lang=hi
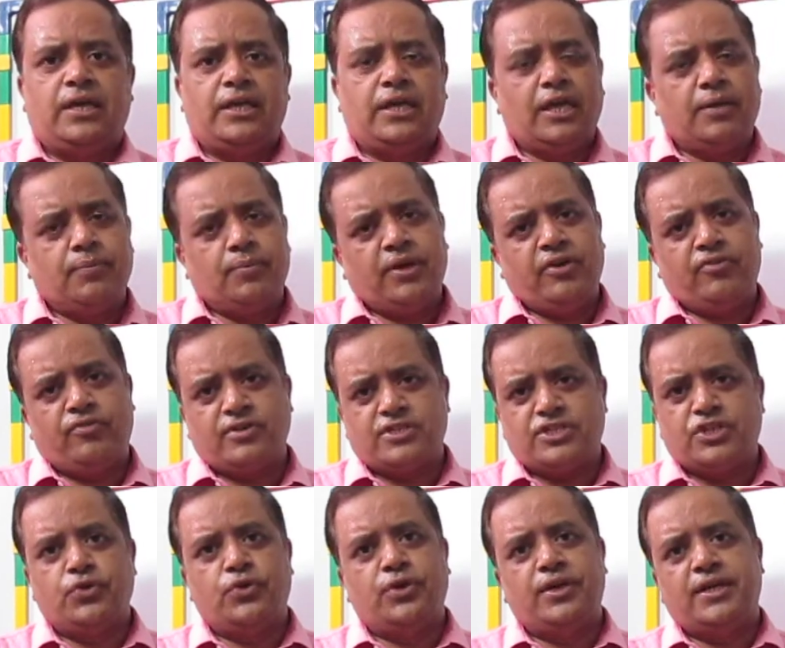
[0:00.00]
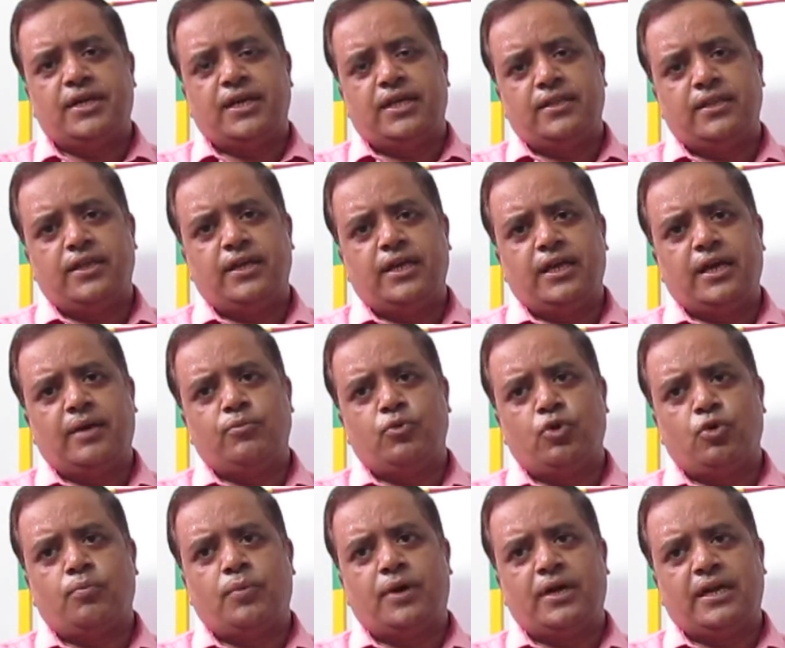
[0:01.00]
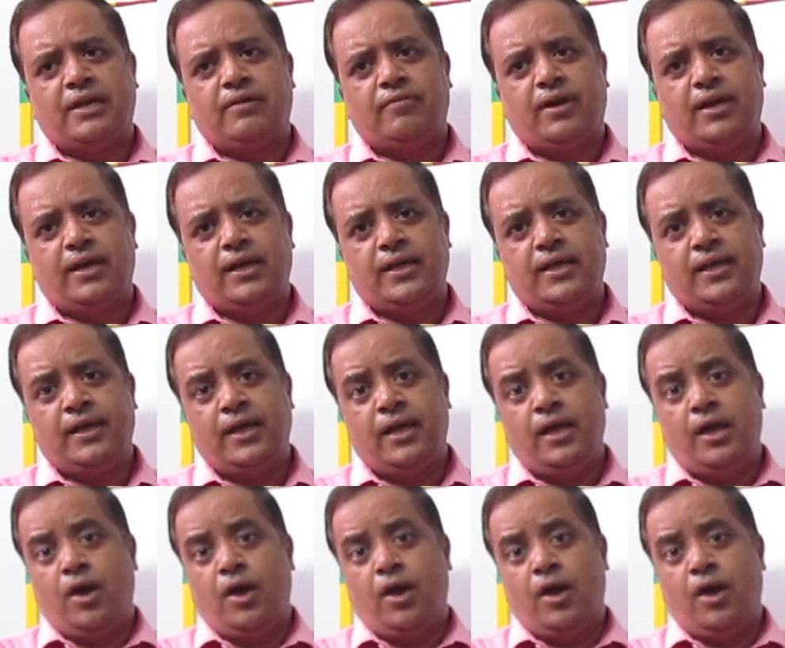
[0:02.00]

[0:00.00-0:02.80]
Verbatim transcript: ये भी फर्स्ट यूनिट के अंदर ही हम लोग पढ़ने वाले हैं